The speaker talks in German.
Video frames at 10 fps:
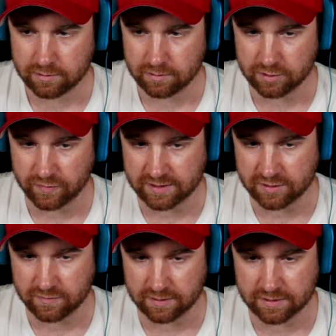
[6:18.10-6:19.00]
Ich weiß nicht, wie
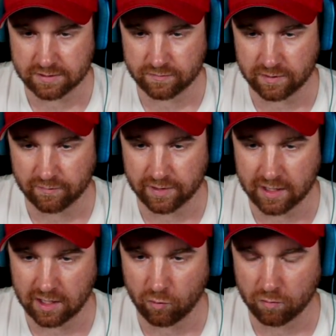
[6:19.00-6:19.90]
lange das, wie lange wir da
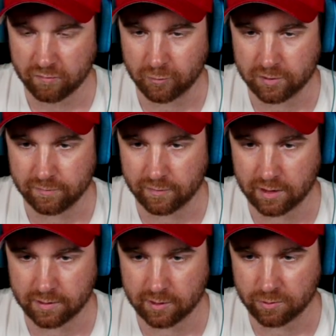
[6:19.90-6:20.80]
am Rumfuchteln
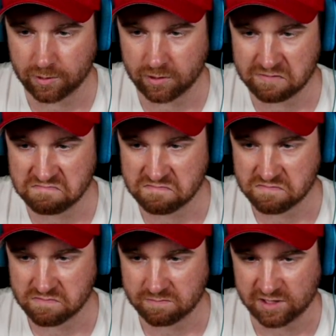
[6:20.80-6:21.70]
waren, aber
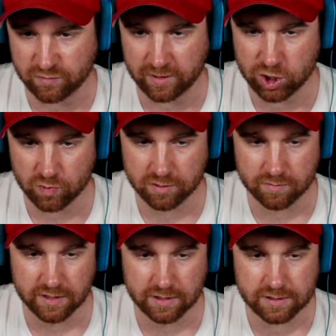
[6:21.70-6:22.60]
zwei Stunden
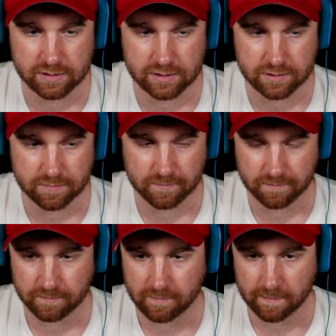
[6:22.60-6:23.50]
mindestens.
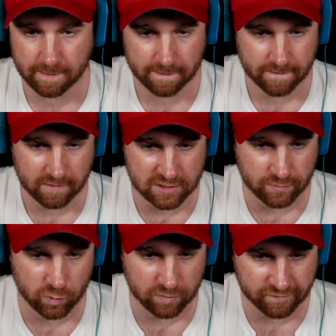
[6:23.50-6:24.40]
Das war
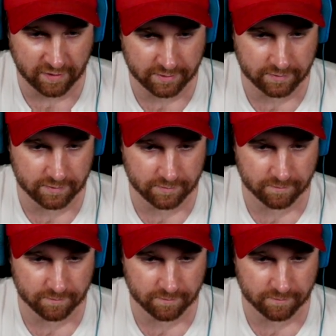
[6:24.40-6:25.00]
übel funny, ey.